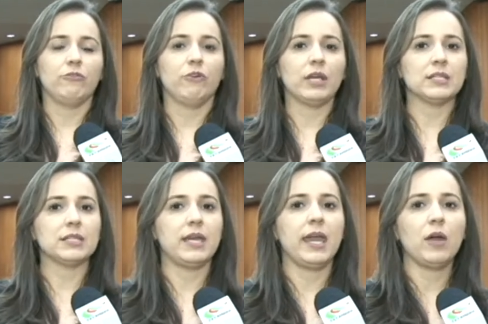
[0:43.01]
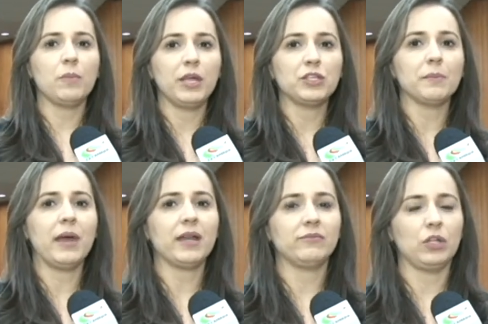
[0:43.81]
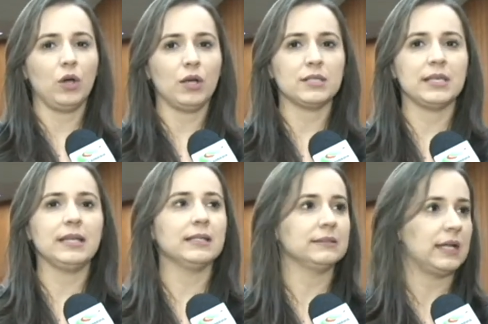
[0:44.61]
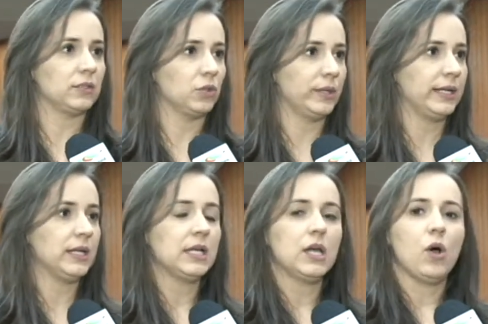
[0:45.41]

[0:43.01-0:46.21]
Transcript: foi assim realmente maravilhosa, encantadora,